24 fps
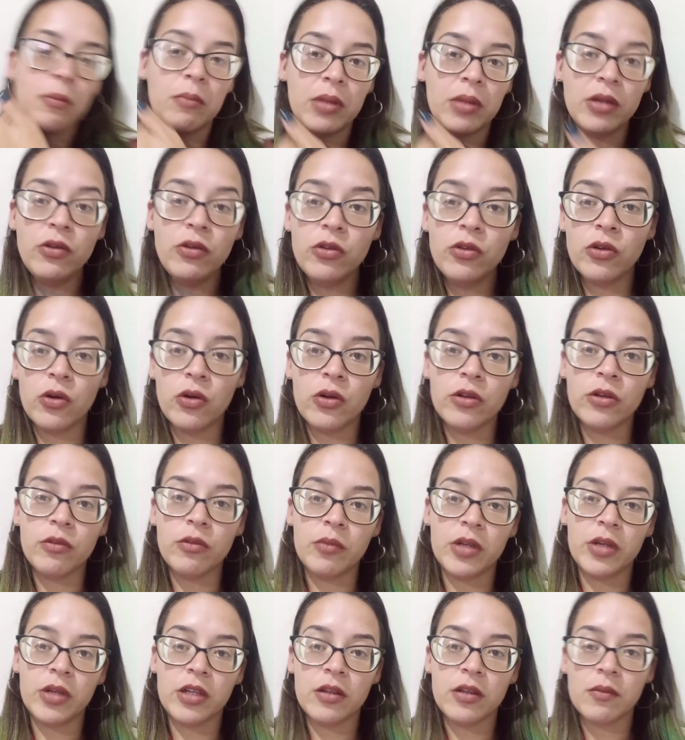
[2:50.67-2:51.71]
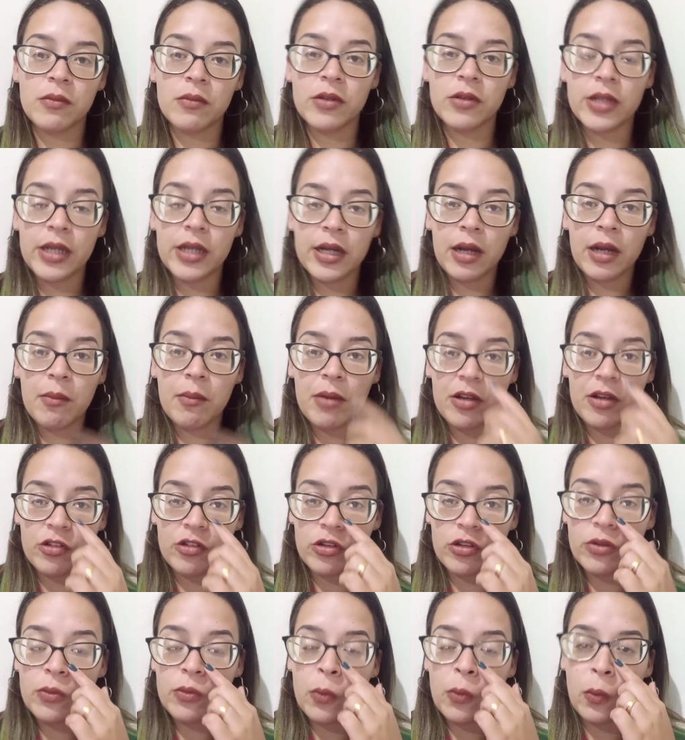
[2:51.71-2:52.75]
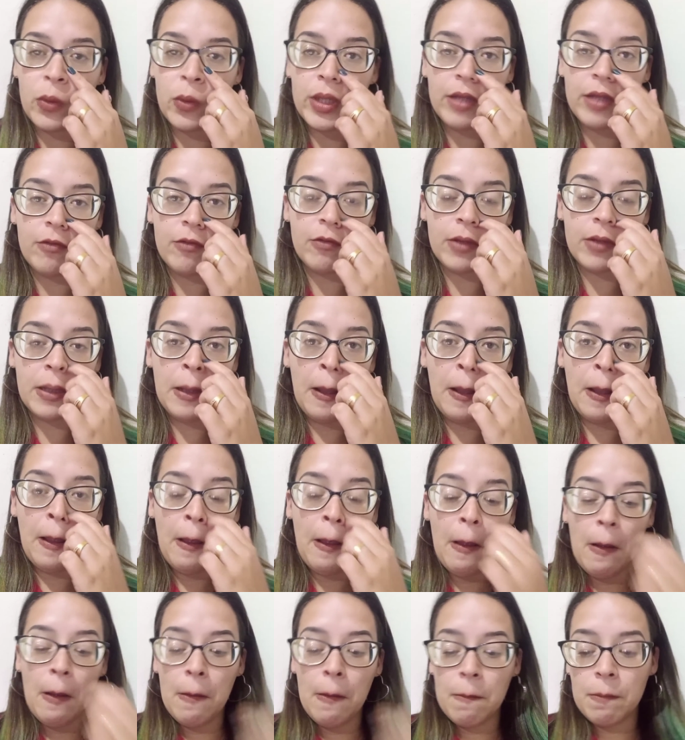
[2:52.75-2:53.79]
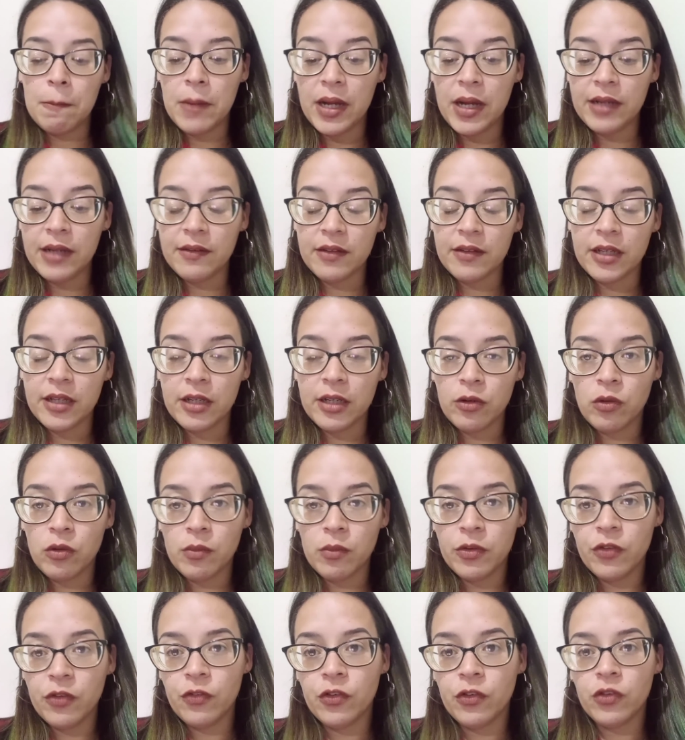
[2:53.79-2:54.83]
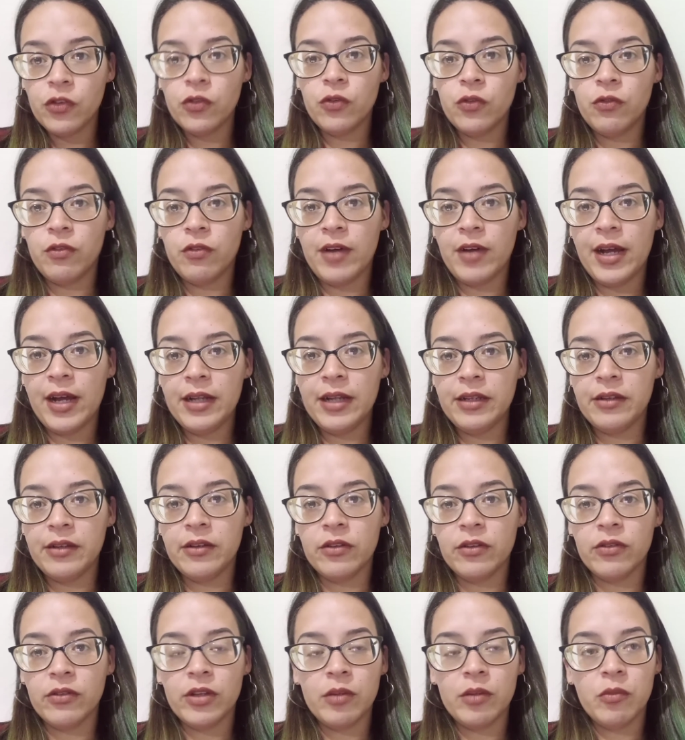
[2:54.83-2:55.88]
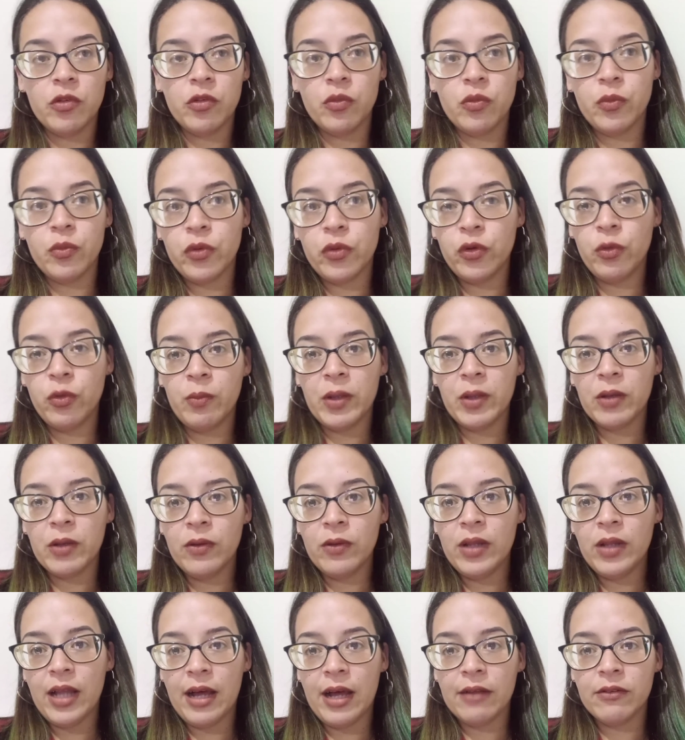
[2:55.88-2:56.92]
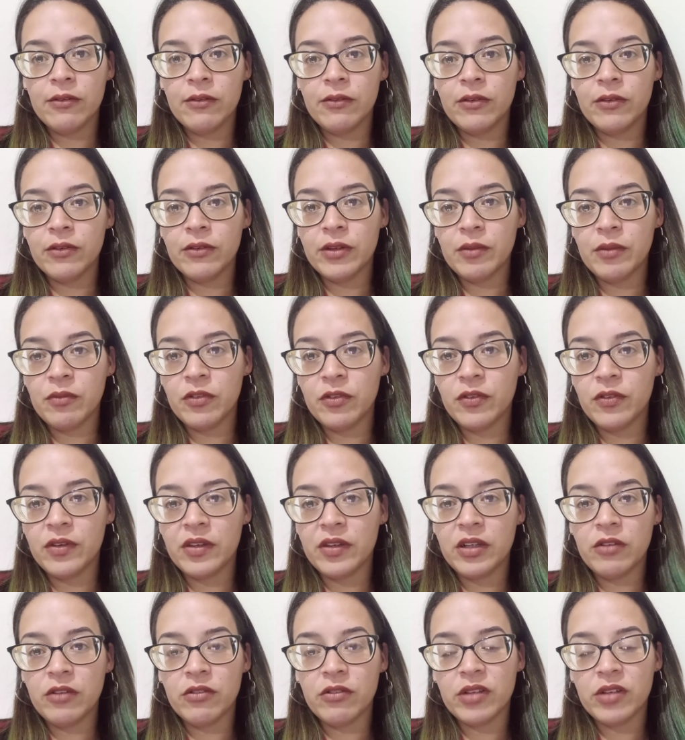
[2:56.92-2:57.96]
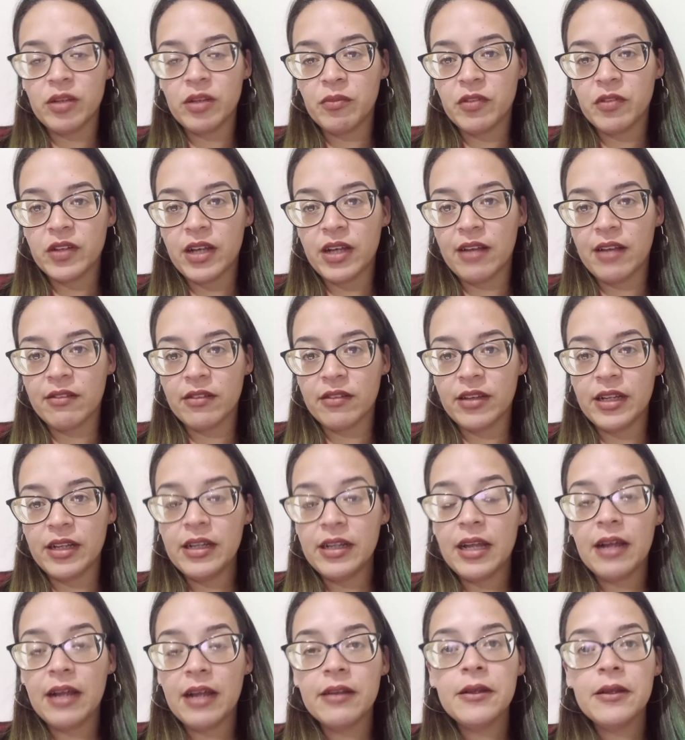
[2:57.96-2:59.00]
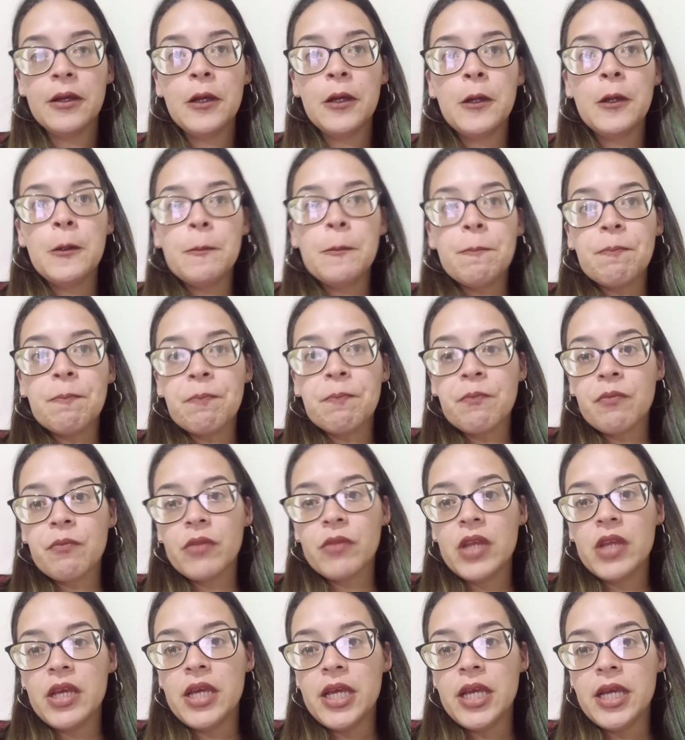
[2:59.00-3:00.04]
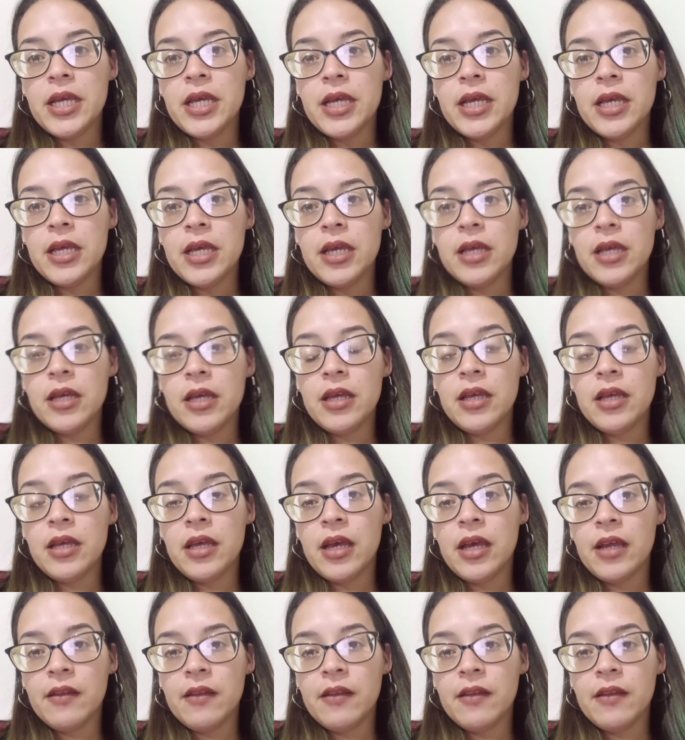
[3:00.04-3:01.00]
pelo dono mesmo, né? Acabar achando ruim, enfim. Mas é como se fosse um vale, então temos morro para todo lado, não temos vizinho, não temos casa, não tem nada. E, e